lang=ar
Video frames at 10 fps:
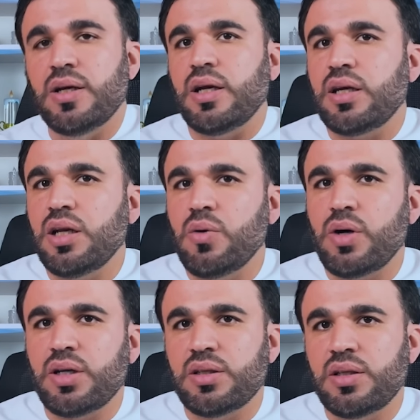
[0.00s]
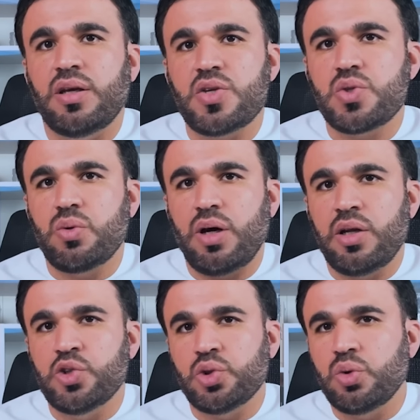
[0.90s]
لكنه قد يسطو
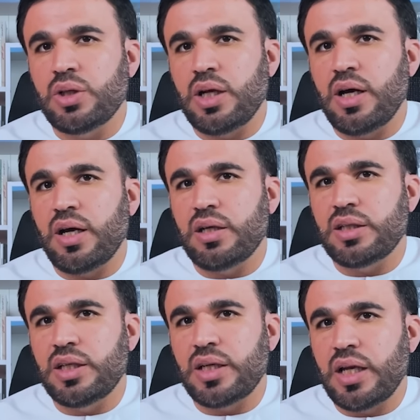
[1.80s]
على جهود الآخرين